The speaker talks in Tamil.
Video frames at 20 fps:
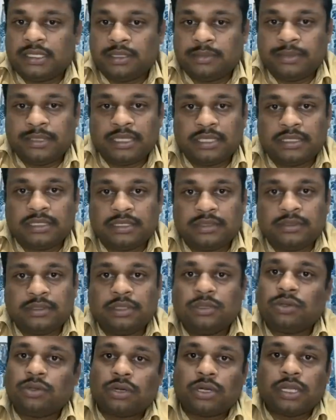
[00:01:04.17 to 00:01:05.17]
எட்டு பேர்த்துக்கு
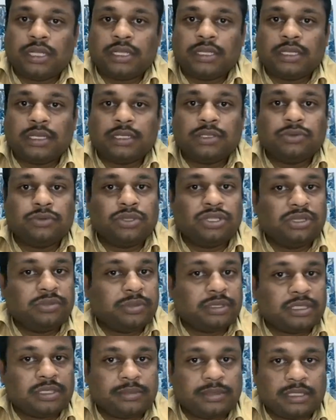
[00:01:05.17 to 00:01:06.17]
வந்து கொரோனா இருக்கிறது
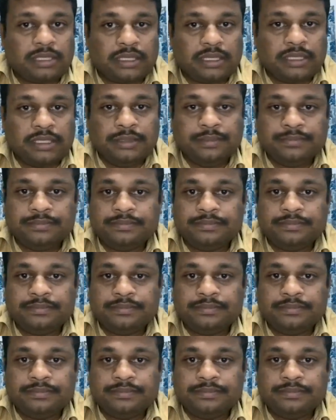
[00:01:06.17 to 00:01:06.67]
உறுதிப்படுத்தப்பட்டிருக்கு